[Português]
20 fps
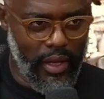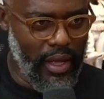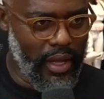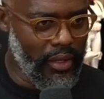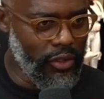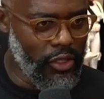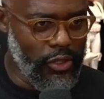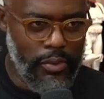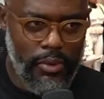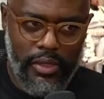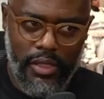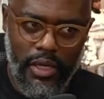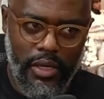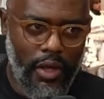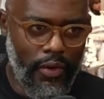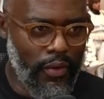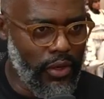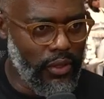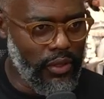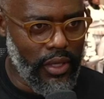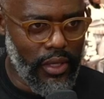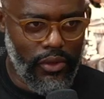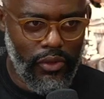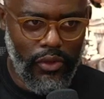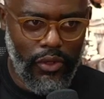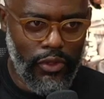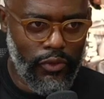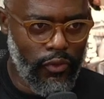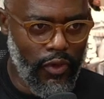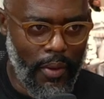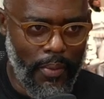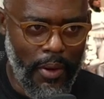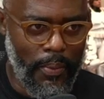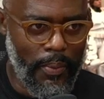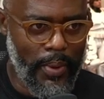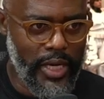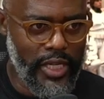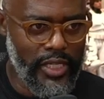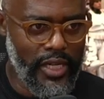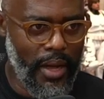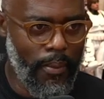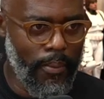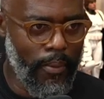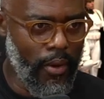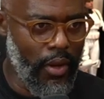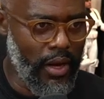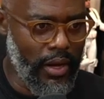2019 era outra coisa. O Flamengo perdia a bola,